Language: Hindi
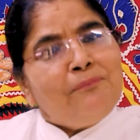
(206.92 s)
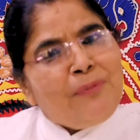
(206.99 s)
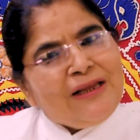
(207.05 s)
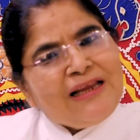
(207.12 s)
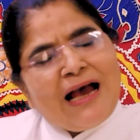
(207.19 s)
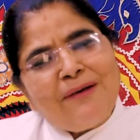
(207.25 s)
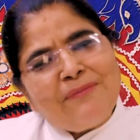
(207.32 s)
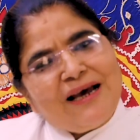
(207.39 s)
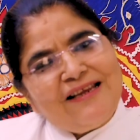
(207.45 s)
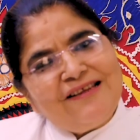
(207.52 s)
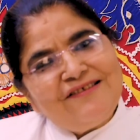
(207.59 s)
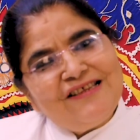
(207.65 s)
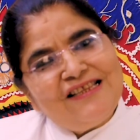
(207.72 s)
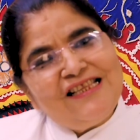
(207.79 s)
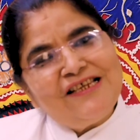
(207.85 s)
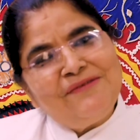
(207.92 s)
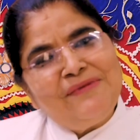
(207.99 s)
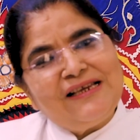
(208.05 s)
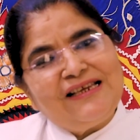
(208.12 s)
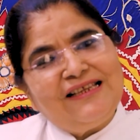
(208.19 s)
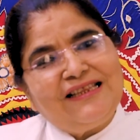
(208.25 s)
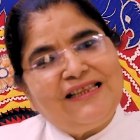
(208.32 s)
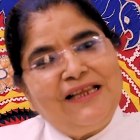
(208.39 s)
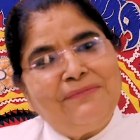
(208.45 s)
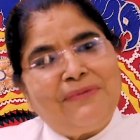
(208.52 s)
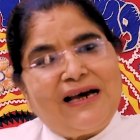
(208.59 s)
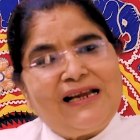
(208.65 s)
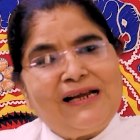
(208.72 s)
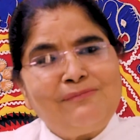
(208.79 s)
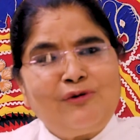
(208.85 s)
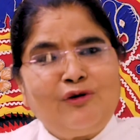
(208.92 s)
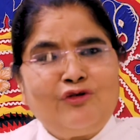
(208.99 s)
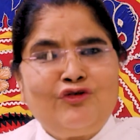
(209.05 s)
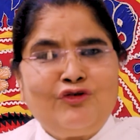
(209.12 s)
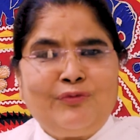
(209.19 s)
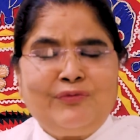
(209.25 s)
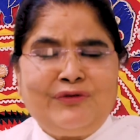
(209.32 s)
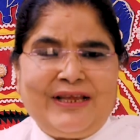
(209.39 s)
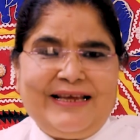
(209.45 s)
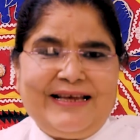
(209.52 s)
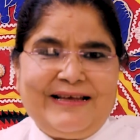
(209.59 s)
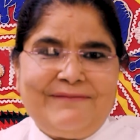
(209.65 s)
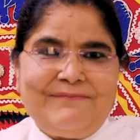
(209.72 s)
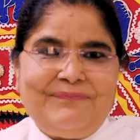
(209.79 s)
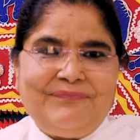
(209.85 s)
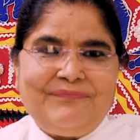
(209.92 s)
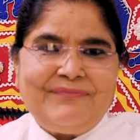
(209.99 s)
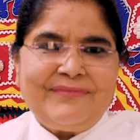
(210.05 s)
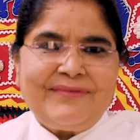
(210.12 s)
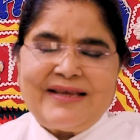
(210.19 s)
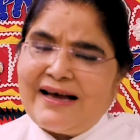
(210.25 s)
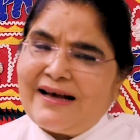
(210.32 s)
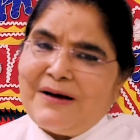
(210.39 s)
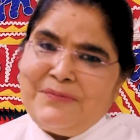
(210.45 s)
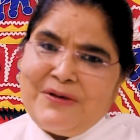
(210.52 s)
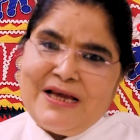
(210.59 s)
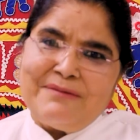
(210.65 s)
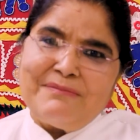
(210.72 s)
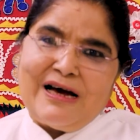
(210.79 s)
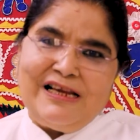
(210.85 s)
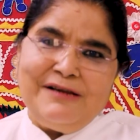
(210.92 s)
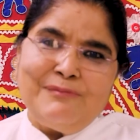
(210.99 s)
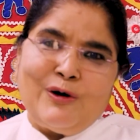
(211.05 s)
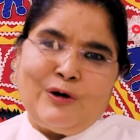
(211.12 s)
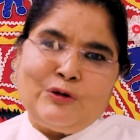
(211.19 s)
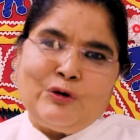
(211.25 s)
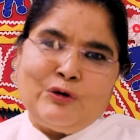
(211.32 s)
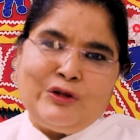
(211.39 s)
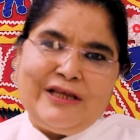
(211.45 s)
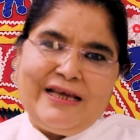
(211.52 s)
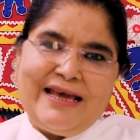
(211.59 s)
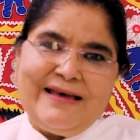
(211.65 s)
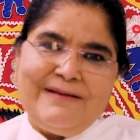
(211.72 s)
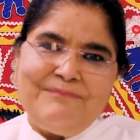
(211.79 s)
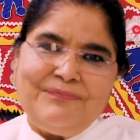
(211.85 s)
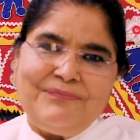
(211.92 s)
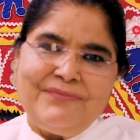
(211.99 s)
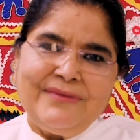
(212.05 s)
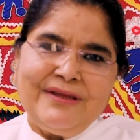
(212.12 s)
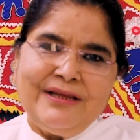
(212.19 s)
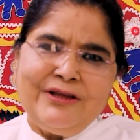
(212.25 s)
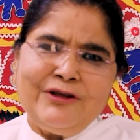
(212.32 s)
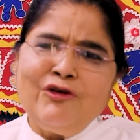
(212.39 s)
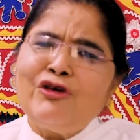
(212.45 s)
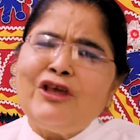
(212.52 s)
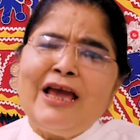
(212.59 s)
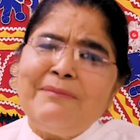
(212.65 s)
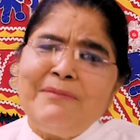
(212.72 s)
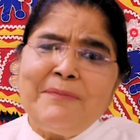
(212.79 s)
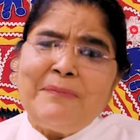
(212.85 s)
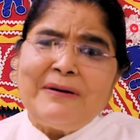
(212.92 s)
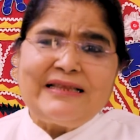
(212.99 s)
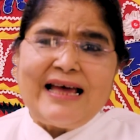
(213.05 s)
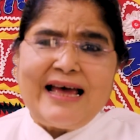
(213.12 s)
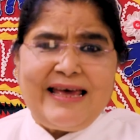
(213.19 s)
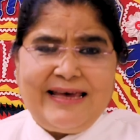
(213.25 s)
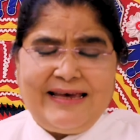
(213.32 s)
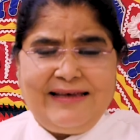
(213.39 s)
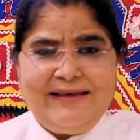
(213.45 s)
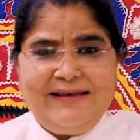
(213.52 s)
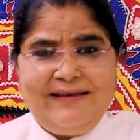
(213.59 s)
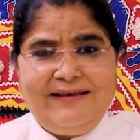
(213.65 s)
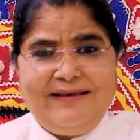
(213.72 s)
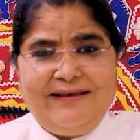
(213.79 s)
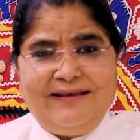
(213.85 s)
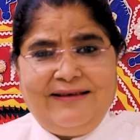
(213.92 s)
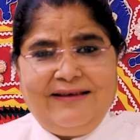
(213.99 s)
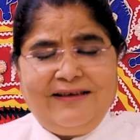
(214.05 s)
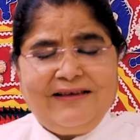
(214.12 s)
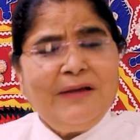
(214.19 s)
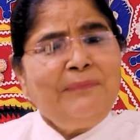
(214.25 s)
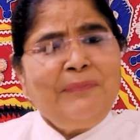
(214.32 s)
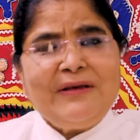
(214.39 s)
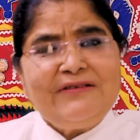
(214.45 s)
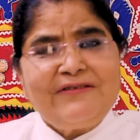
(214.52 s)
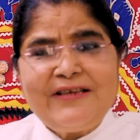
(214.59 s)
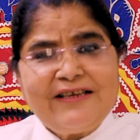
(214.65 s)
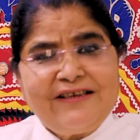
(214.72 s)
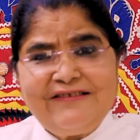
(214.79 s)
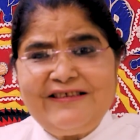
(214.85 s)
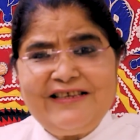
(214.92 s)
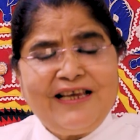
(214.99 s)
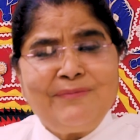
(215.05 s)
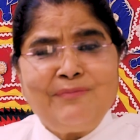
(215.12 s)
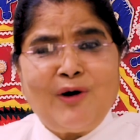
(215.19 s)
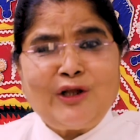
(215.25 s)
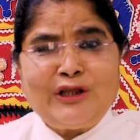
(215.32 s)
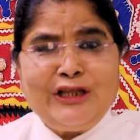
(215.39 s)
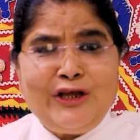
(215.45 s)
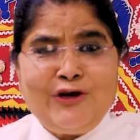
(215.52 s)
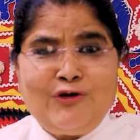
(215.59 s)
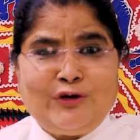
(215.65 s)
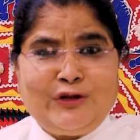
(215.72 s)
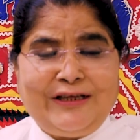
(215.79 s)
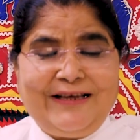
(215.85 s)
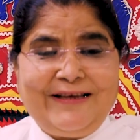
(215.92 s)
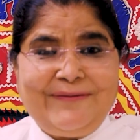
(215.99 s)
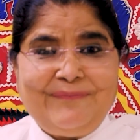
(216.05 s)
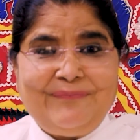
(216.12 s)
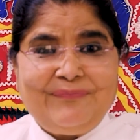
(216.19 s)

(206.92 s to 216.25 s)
पिन हमारी ज़िंदगी में कितनी बार हमको चुभते हैं क्या कभी हमारी मौत होती है क्योंकि हमें पता है कि पिन से किसी की मौत नहीं होती